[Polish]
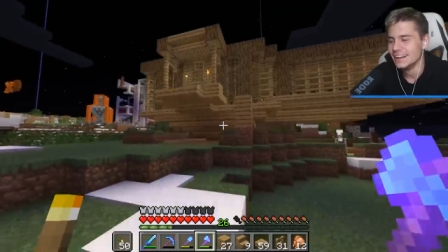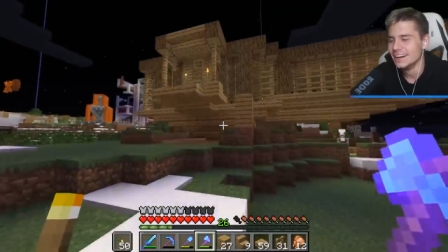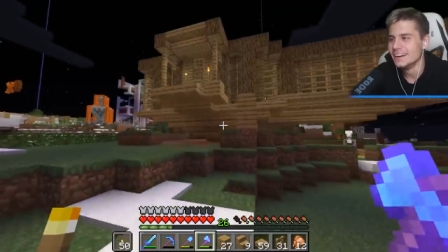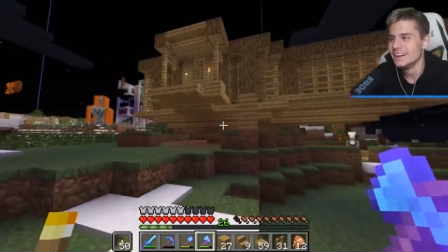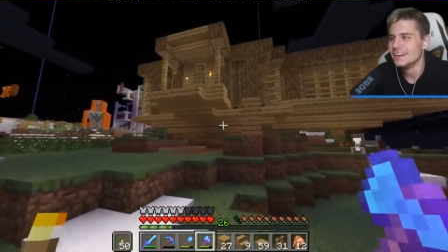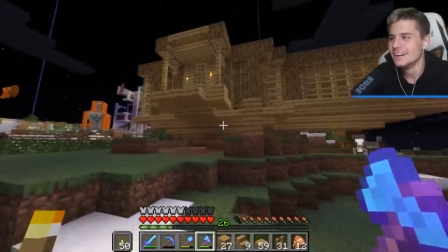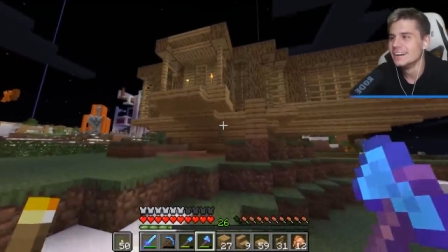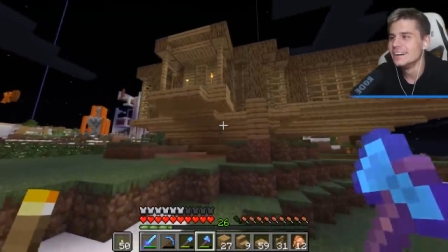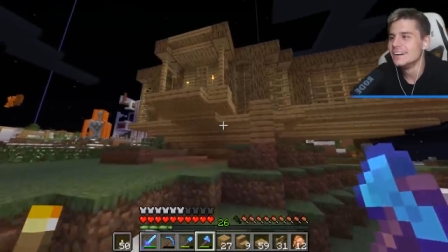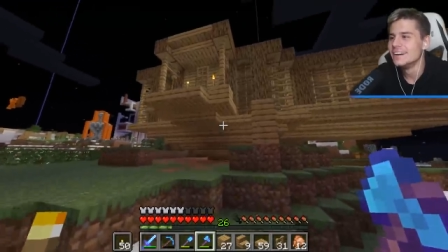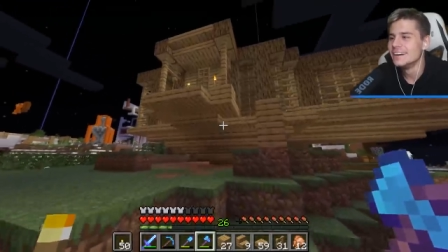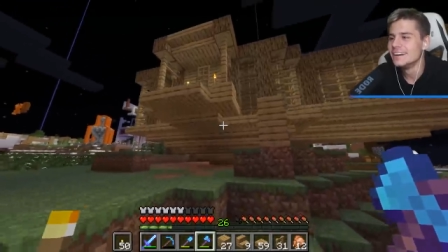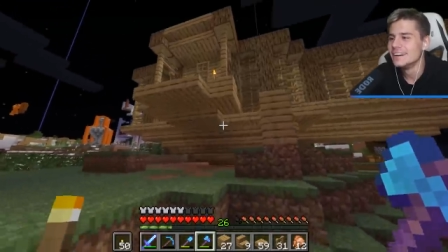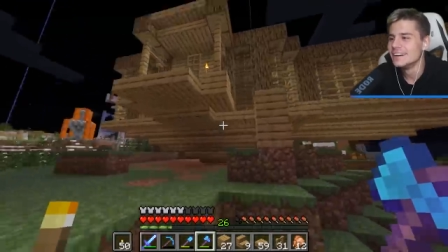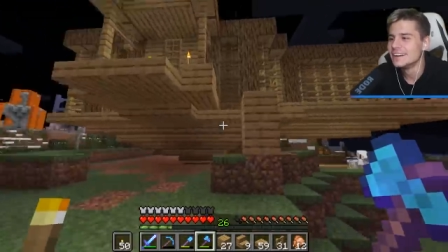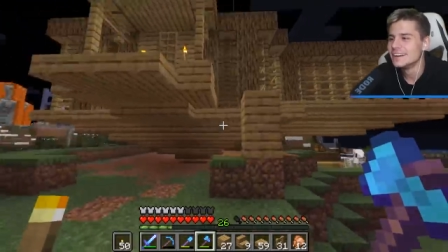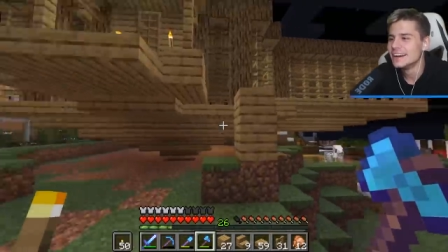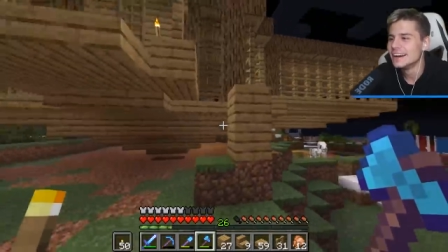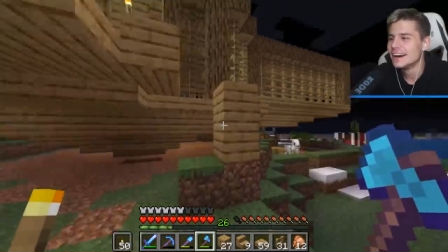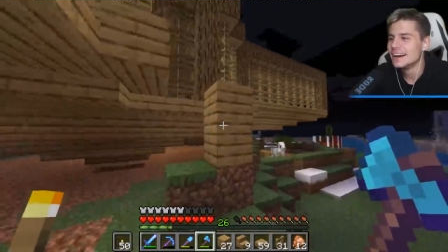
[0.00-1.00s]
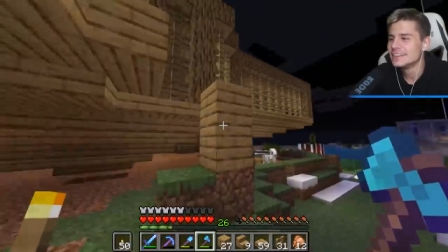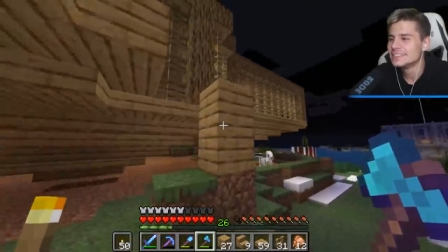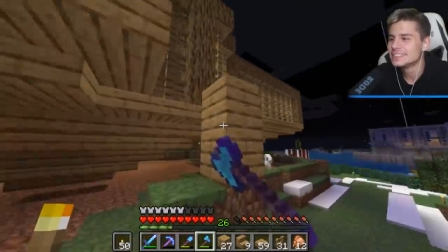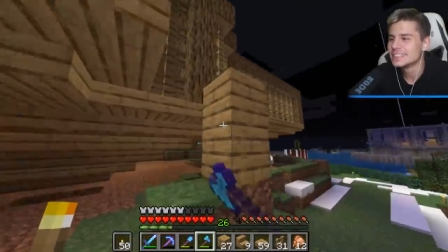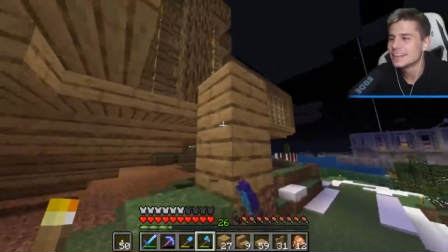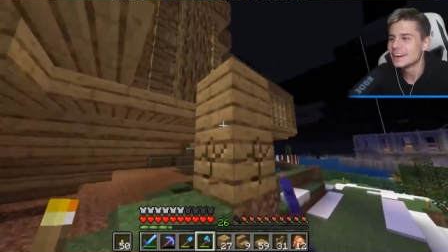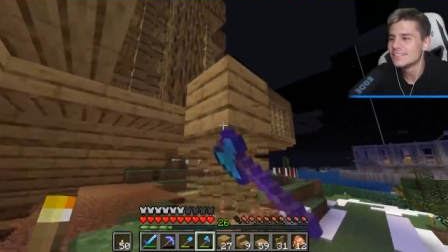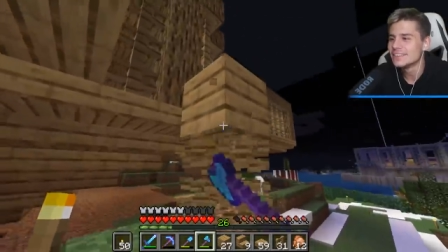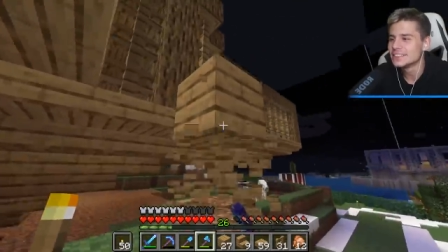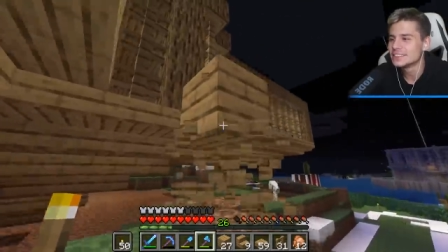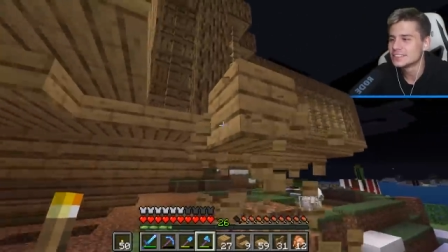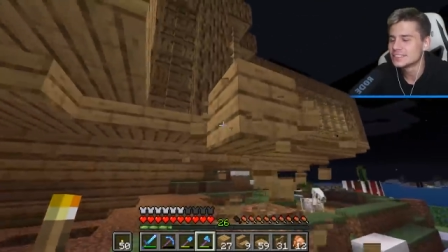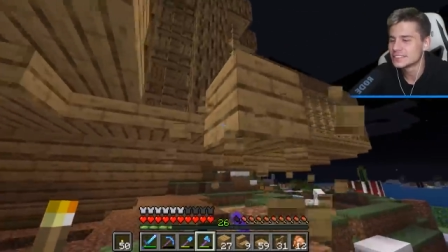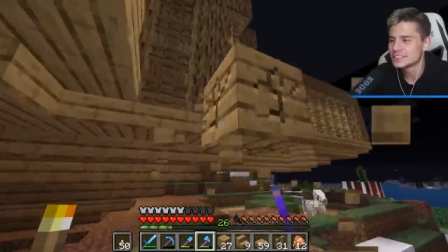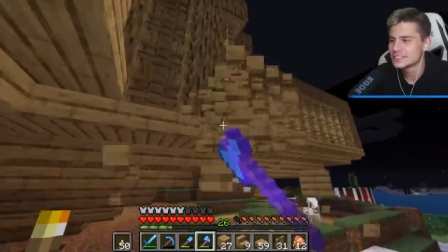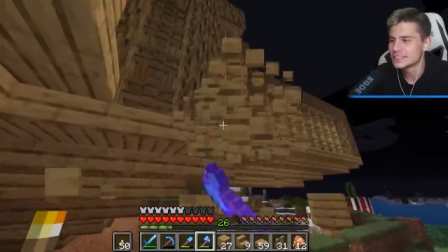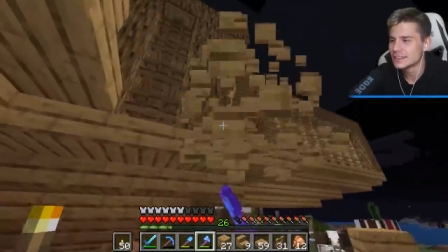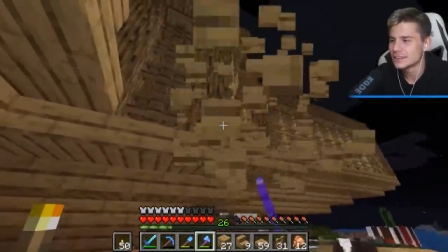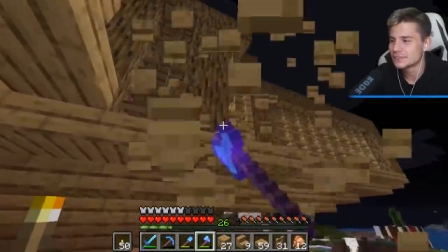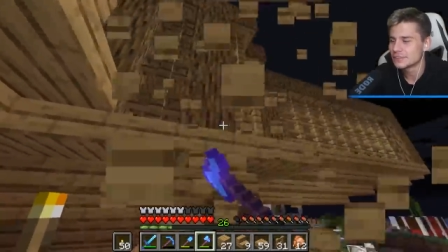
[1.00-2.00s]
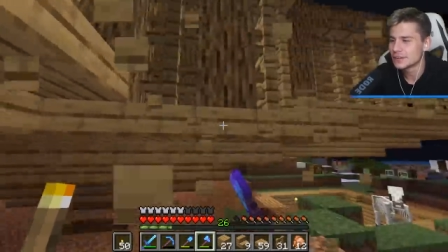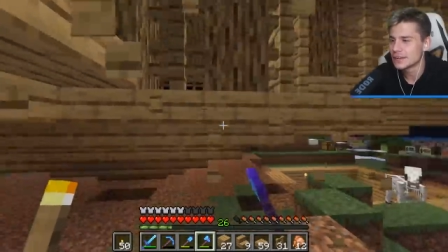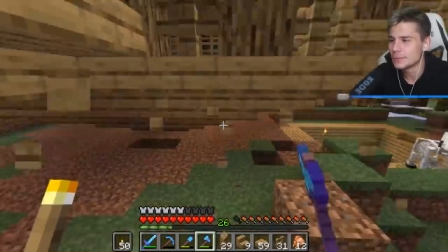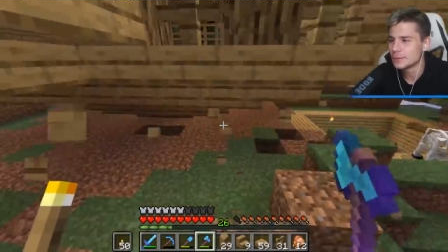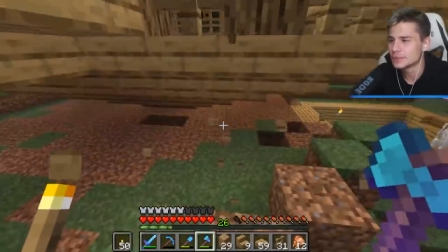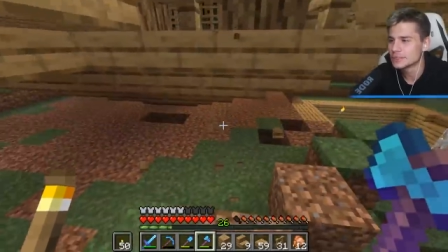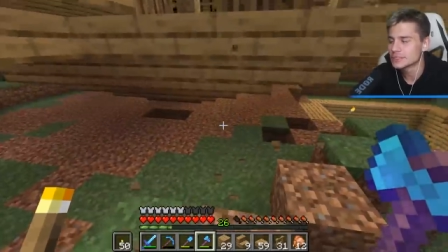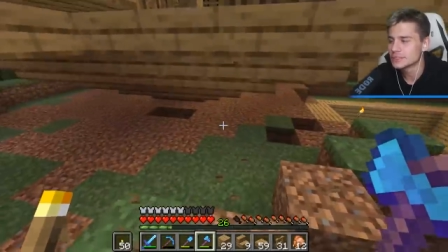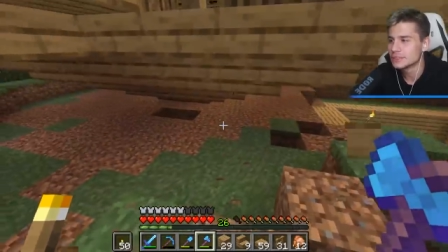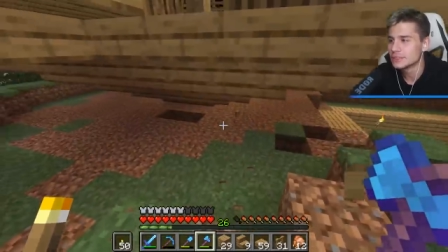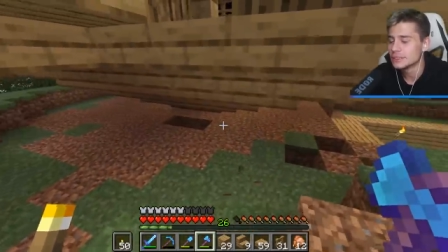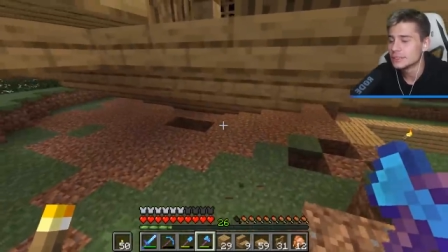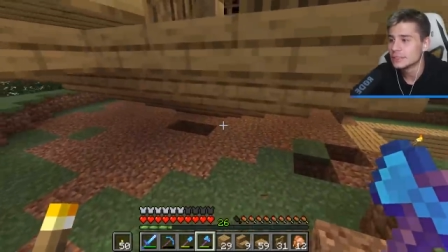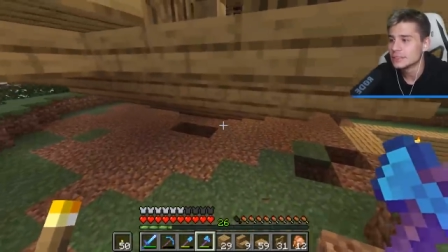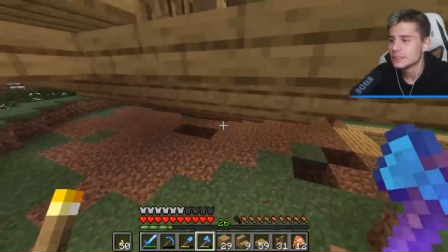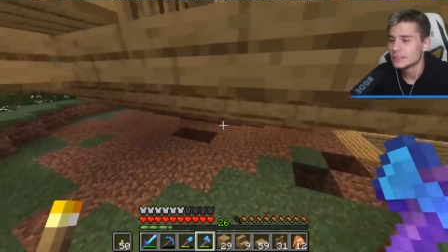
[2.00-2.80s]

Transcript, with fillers: O ja, ciekawe czy się zdenerwuje mocno